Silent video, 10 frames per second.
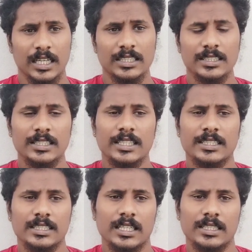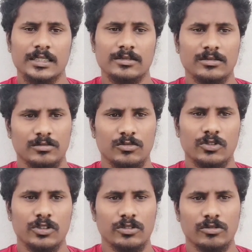ఛార్జెస్ ఎంత అవుతుంది గంటకు
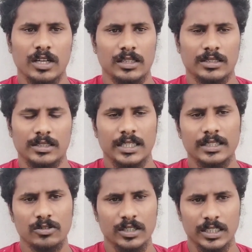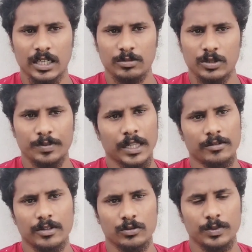మూడు యూనిట్లు కాలుతుంది అంటే ఒక యాభై
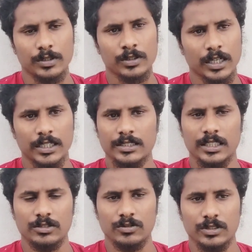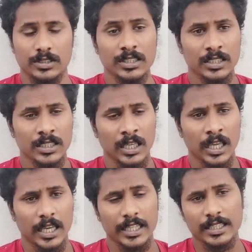రూపాయలు అరవై రూపాయలు కరెంట్ ఛార్జ్ పోతుంది
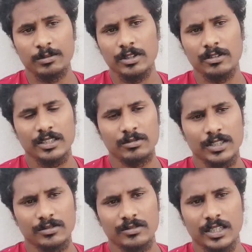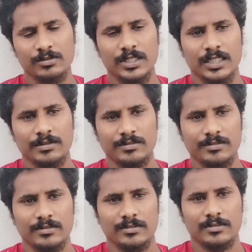ఎంత మిగులుతుంది మనకు కమ్సే కమ్
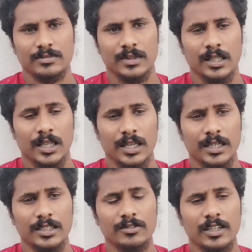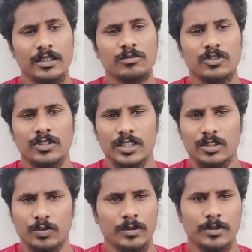రెండు వేల మూడు
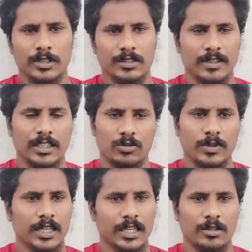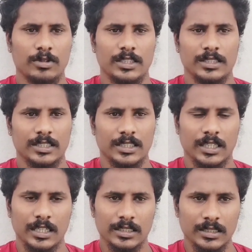వందల రూపాయలు మిగులుతాయి వంద రూపాయలు కరెంట్ బిల్ చేసిన
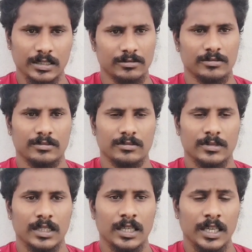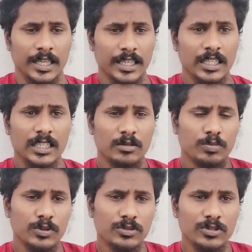గంటకు ఇక
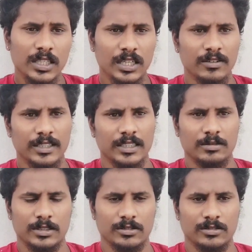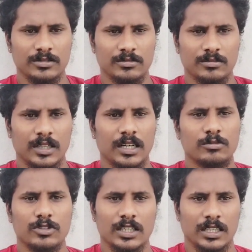పొద్దున్న పట్టినాం అనుకో
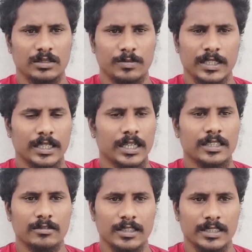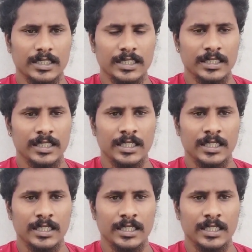మామూలుగా పది గంటలు పడితే